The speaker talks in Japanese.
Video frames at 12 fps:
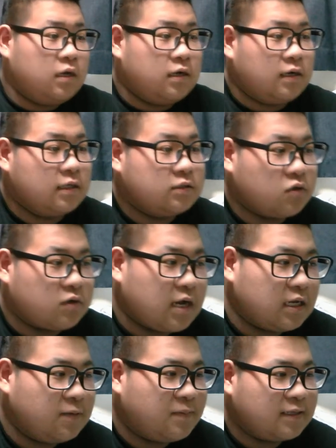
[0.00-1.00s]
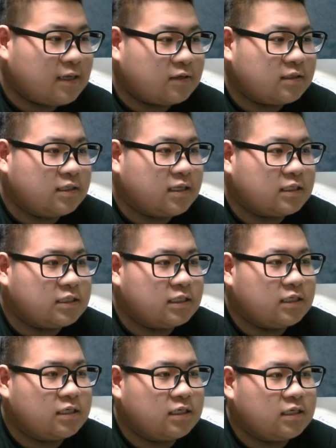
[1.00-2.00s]
連続回避ペナルティなし。
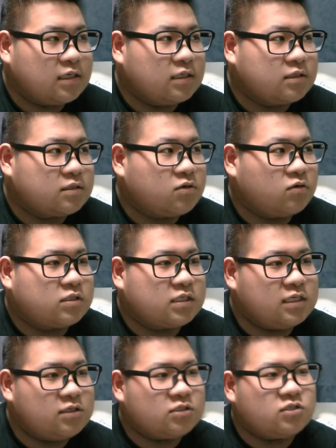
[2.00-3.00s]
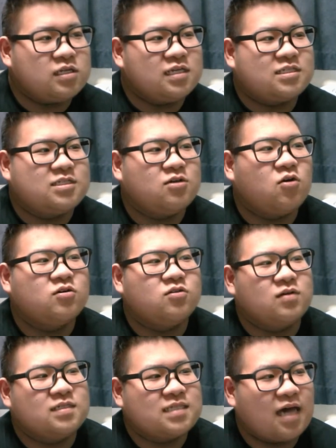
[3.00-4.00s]
すごい、スキルツリー強い
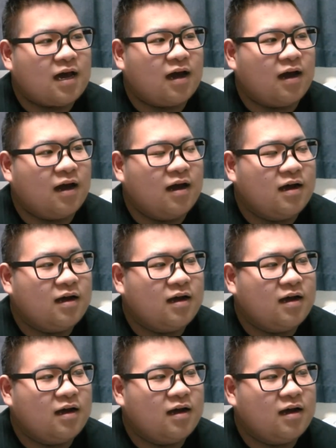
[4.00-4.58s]
のにさ、